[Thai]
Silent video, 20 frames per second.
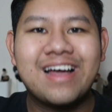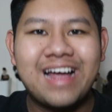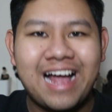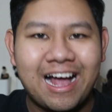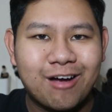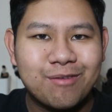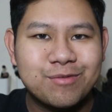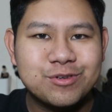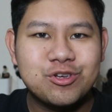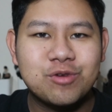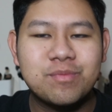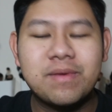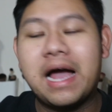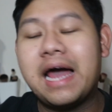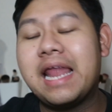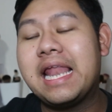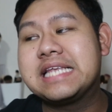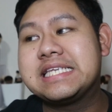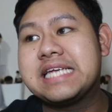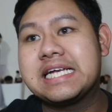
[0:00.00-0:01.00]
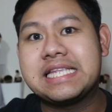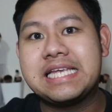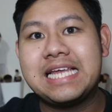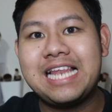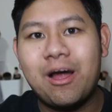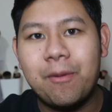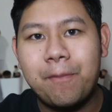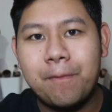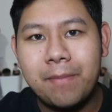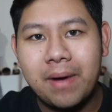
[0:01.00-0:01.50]
ค่ะคุณผู้ชมคะหลังจากที่
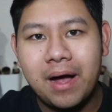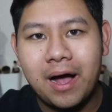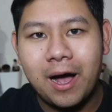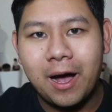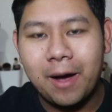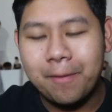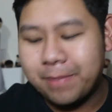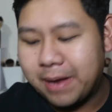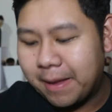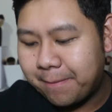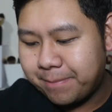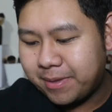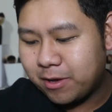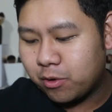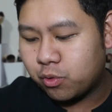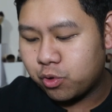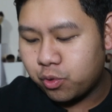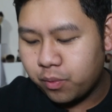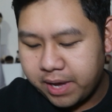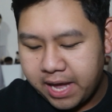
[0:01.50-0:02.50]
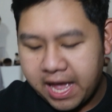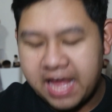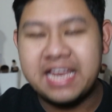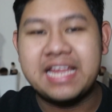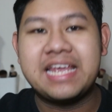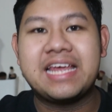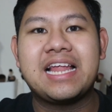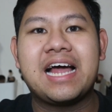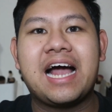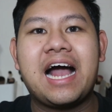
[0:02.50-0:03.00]
เราเพลทผิวด้วยอัน
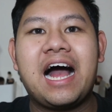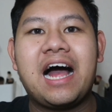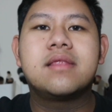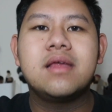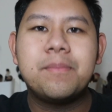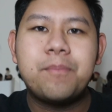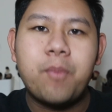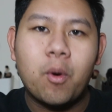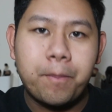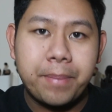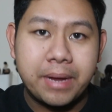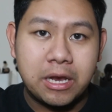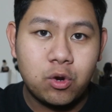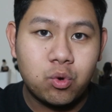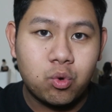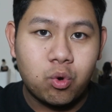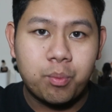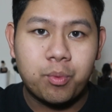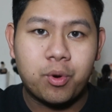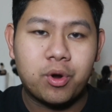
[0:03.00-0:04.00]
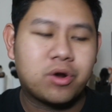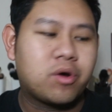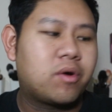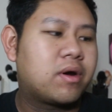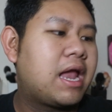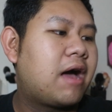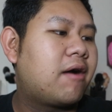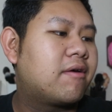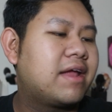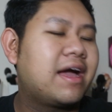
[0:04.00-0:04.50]
นี้นะคะ ซึ่งปกปิดลูกขุมขนข
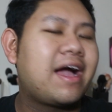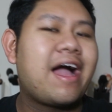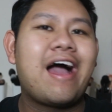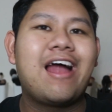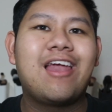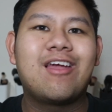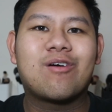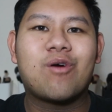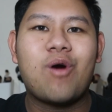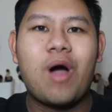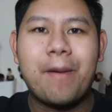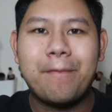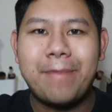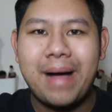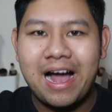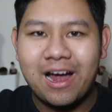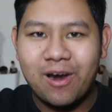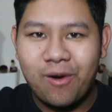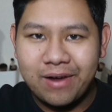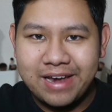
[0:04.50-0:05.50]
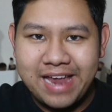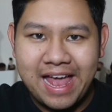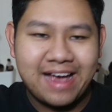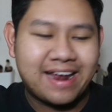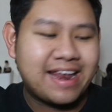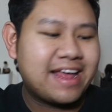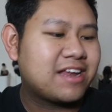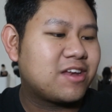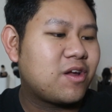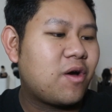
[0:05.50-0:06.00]
องเรานะคะ แล้วก็อำพรางรอยแดง
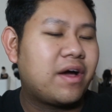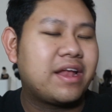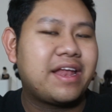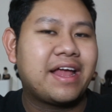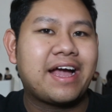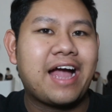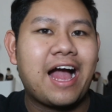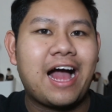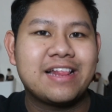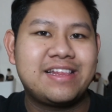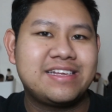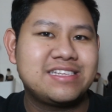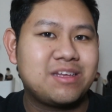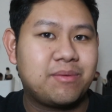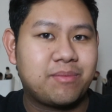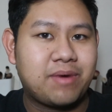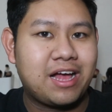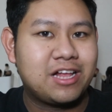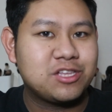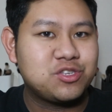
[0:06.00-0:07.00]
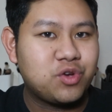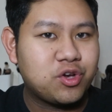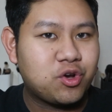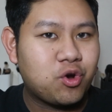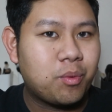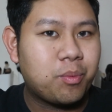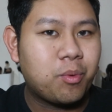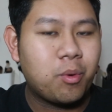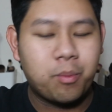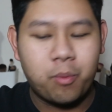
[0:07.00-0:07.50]
เล็กน้อยนะคะ ที่สำคัญช่วย
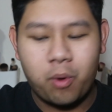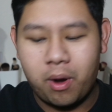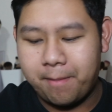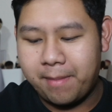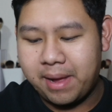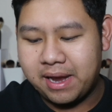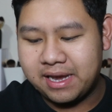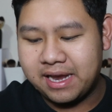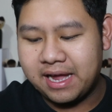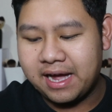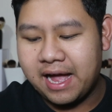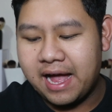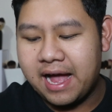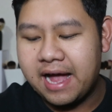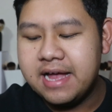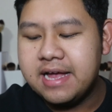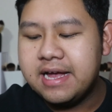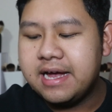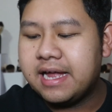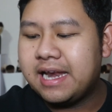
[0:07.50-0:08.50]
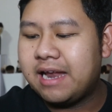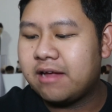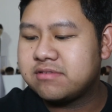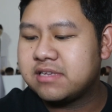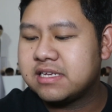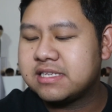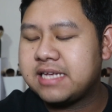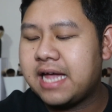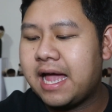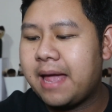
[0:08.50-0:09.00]
ควบคุมความมันนะคะ เรา
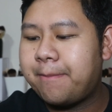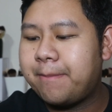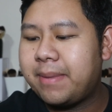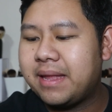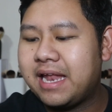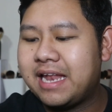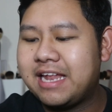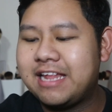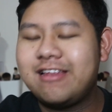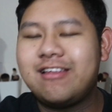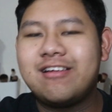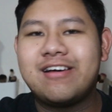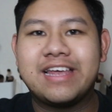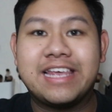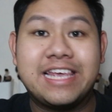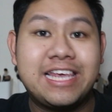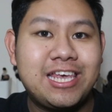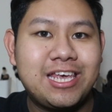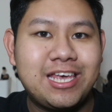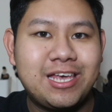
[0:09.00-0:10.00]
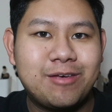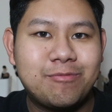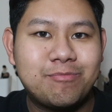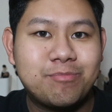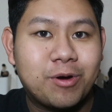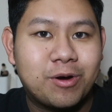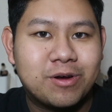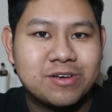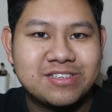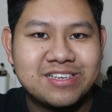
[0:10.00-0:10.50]
จะใช้เป็นอันนี้เลย key
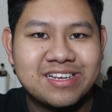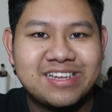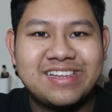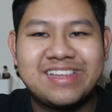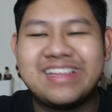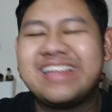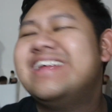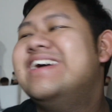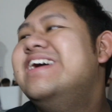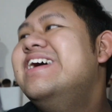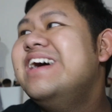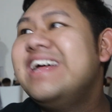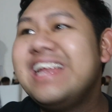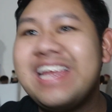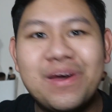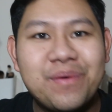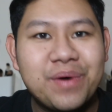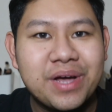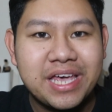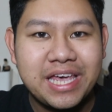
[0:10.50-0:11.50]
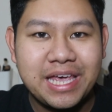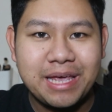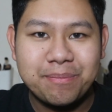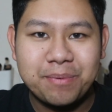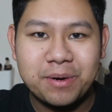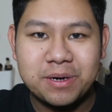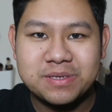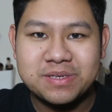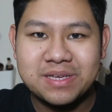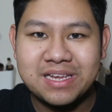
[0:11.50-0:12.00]
person เรียกว่า key
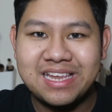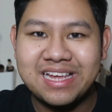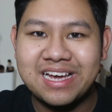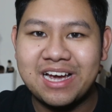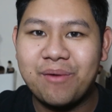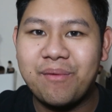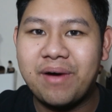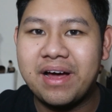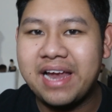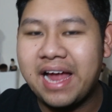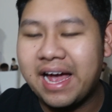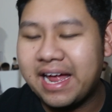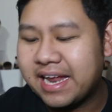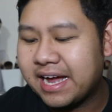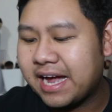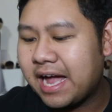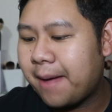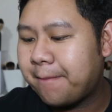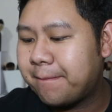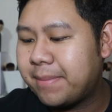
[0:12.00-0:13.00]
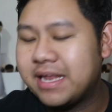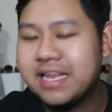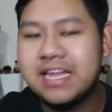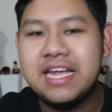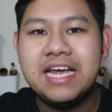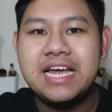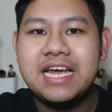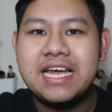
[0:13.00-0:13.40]
person เลยก็ว่าได้นะคะเป็น